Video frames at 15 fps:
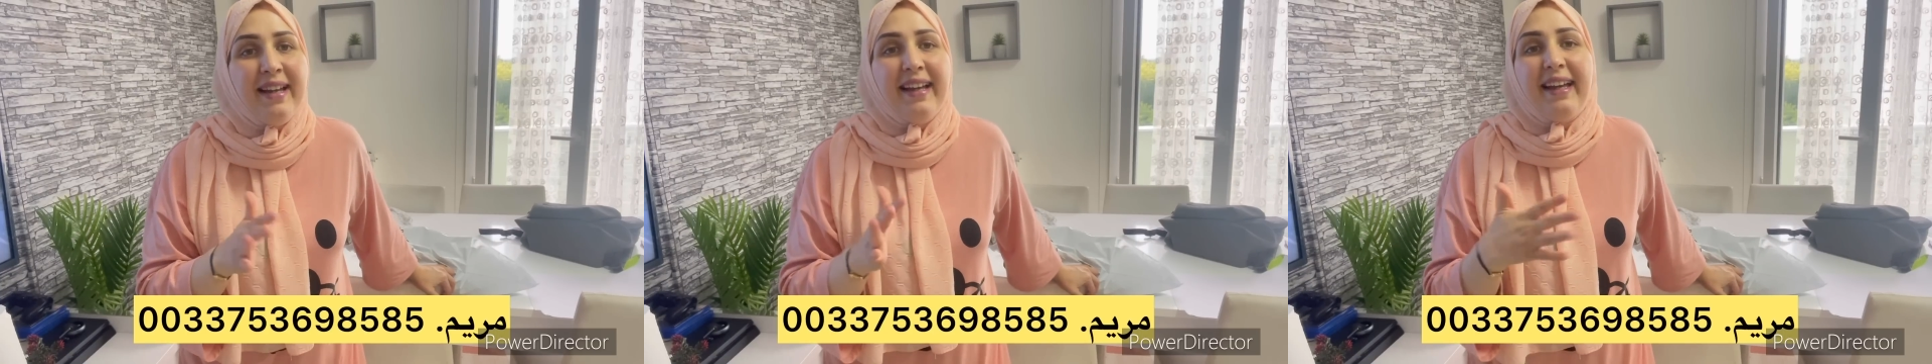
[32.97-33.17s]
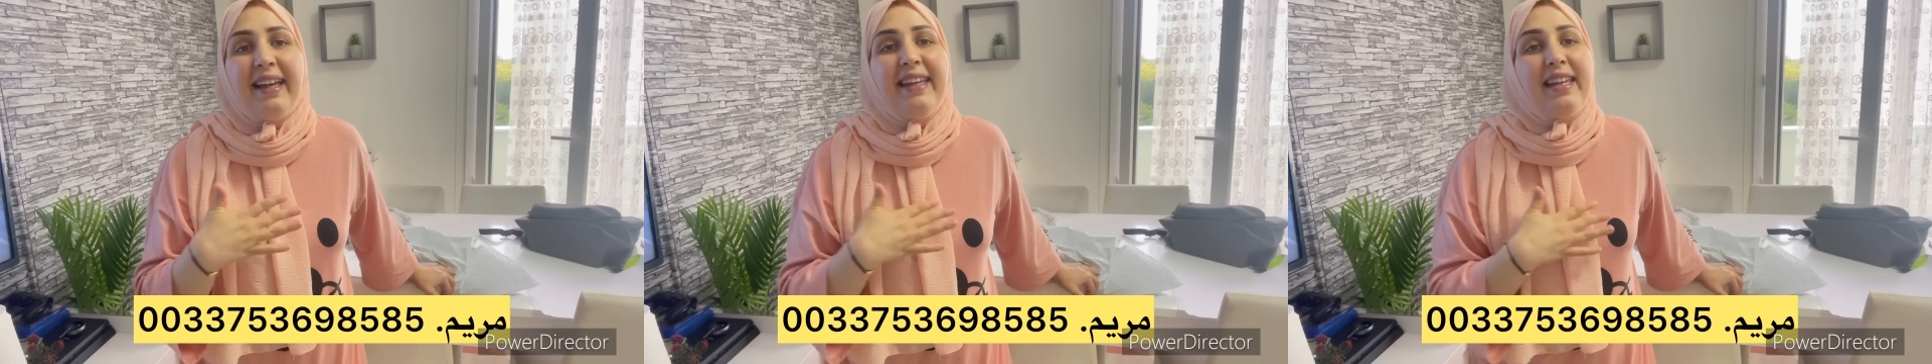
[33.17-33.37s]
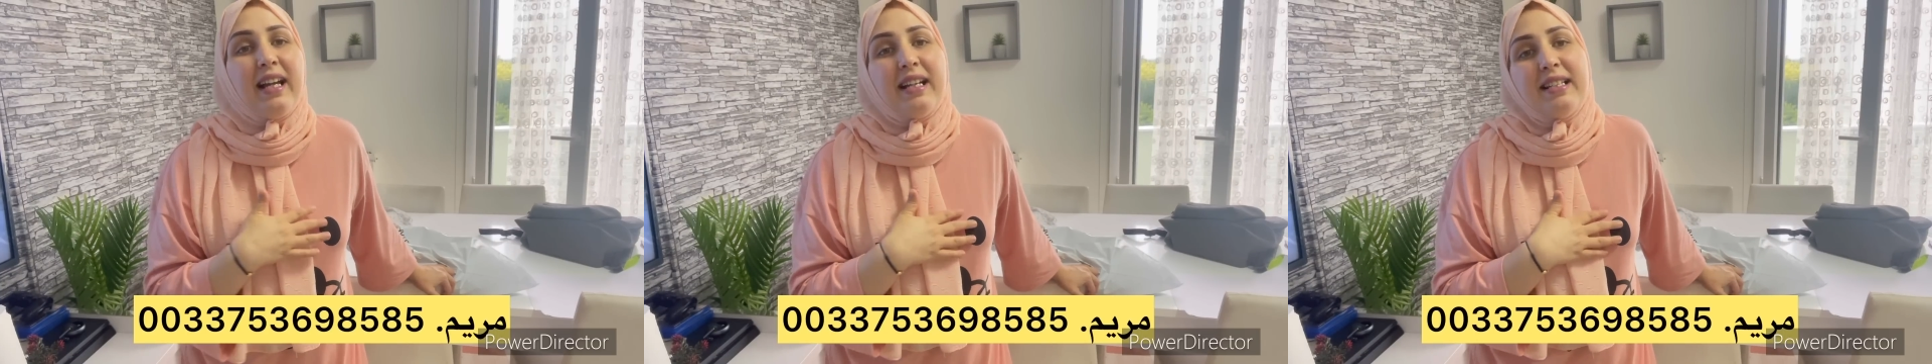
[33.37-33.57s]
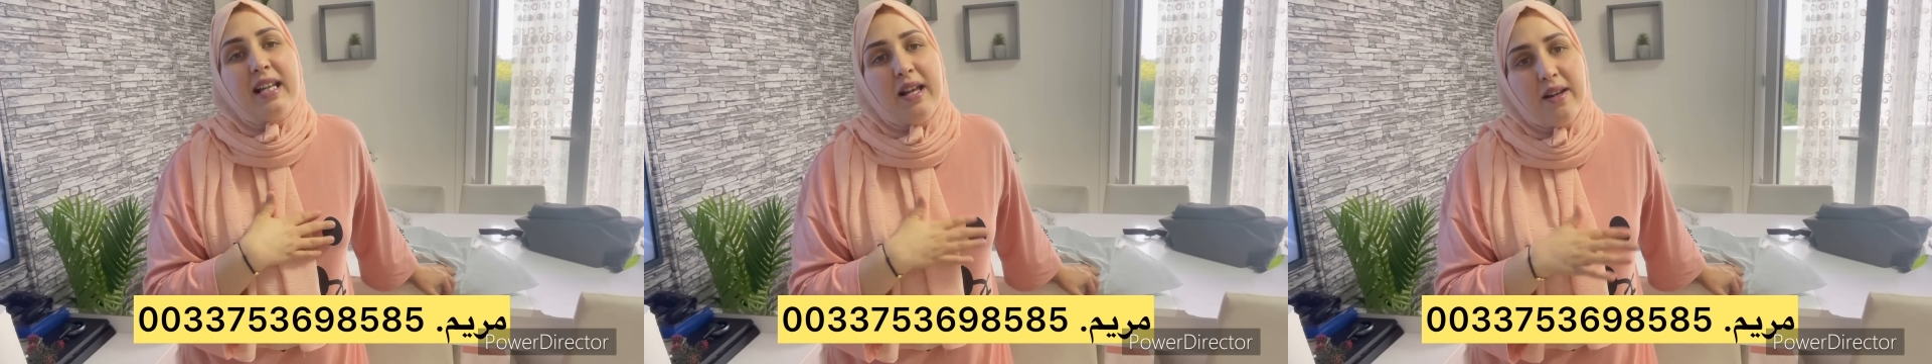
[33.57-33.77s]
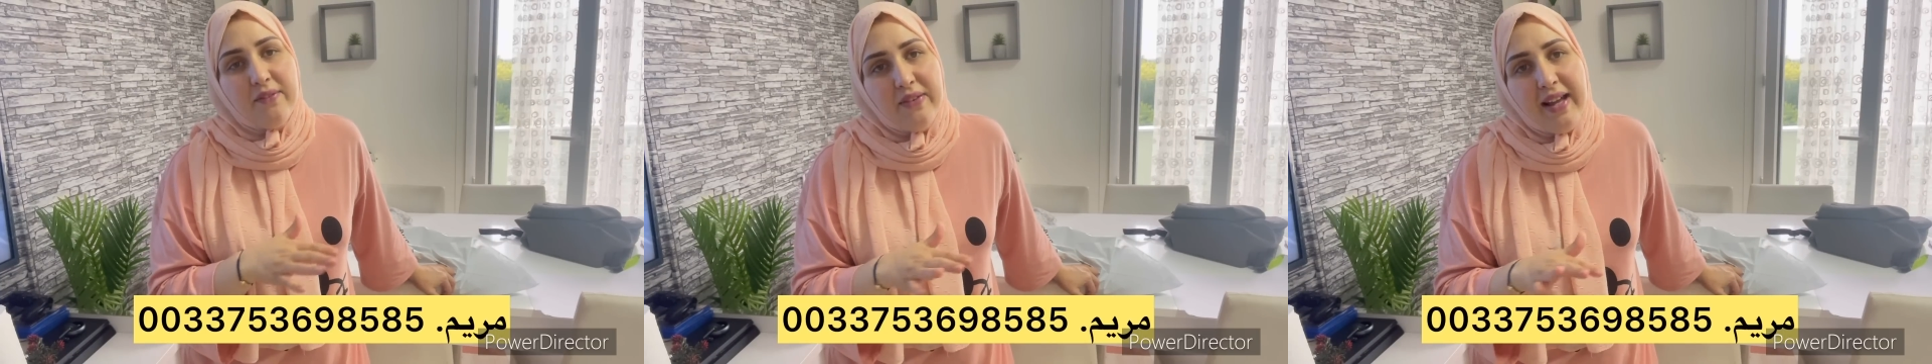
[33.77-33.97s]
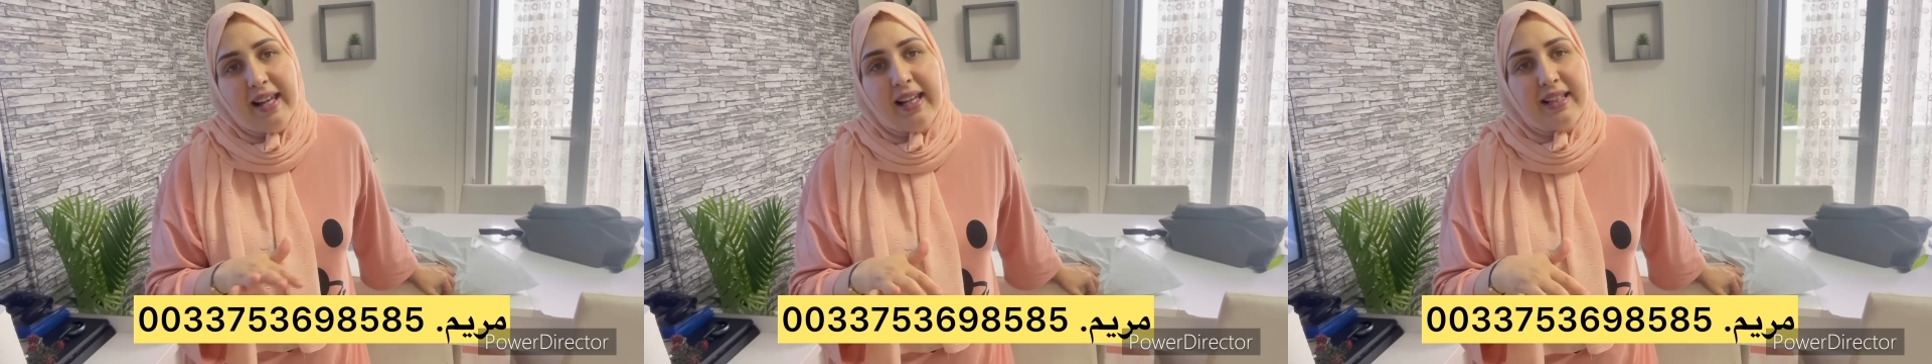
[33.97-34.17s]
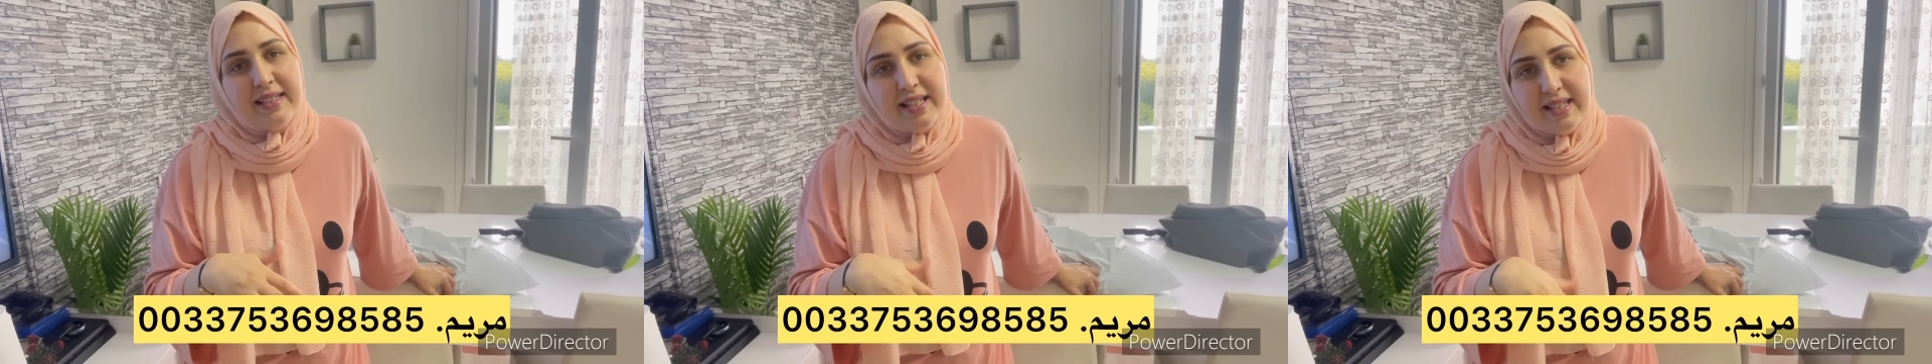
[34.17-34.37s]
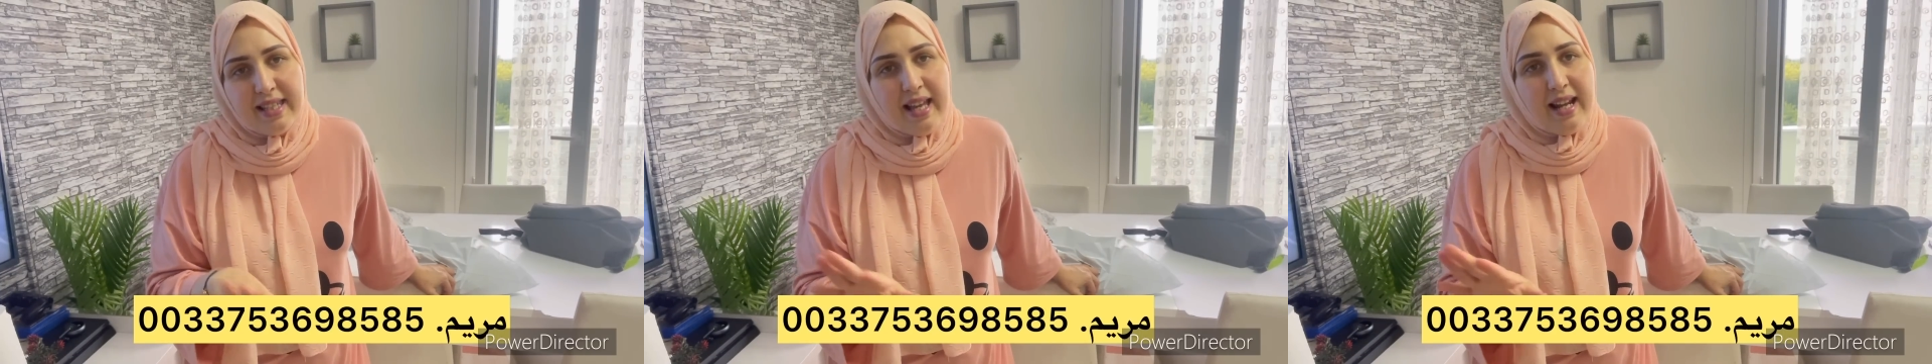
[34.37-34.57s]
هي اكثر بحال اختي
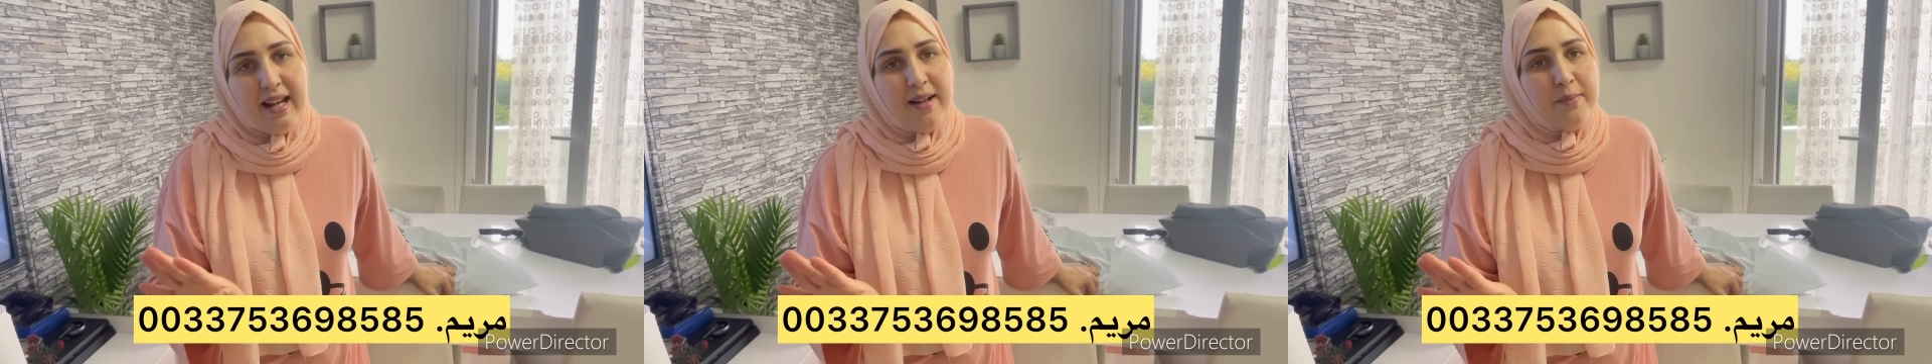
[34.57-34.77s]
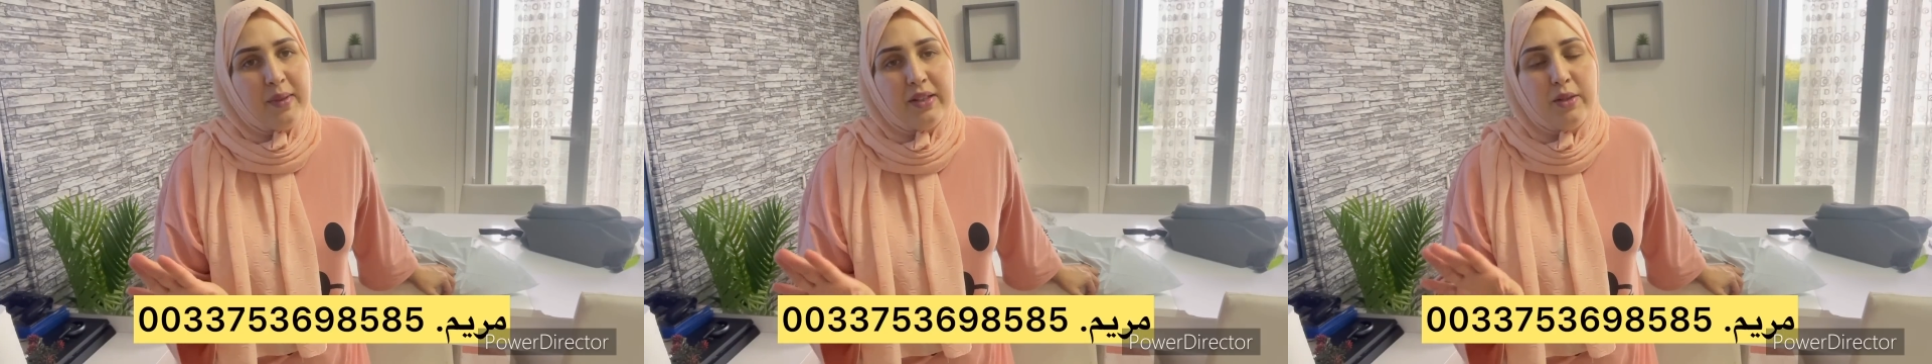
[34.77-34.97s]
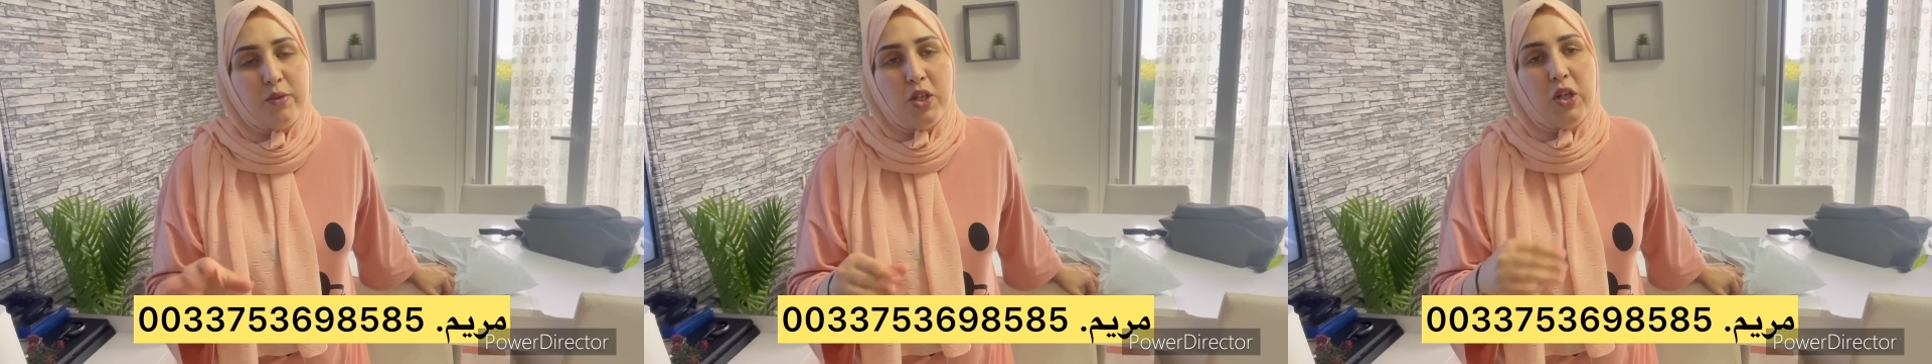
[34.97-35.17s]
الصراحه ما نكذبش